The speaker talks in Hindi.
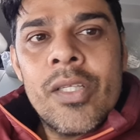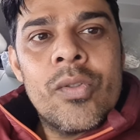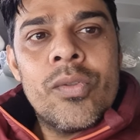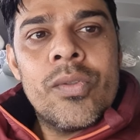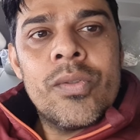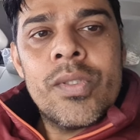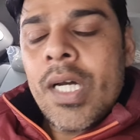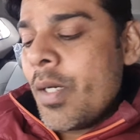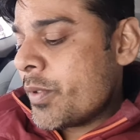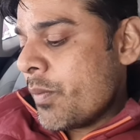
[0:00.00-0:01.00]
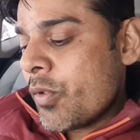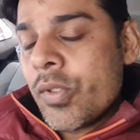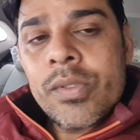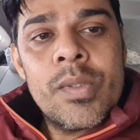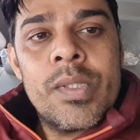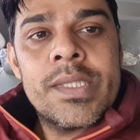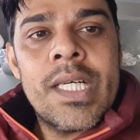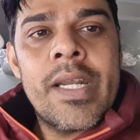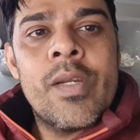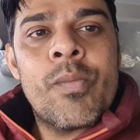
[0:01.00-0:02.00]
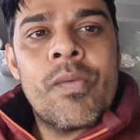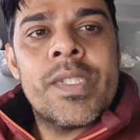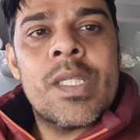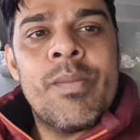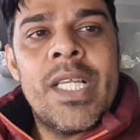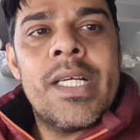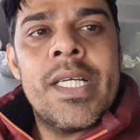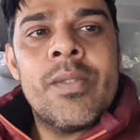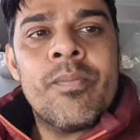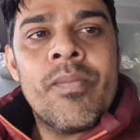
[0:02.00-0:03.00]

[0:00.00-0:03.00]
तो आप सबको सारी इन्फॉर्मेशन मिली गई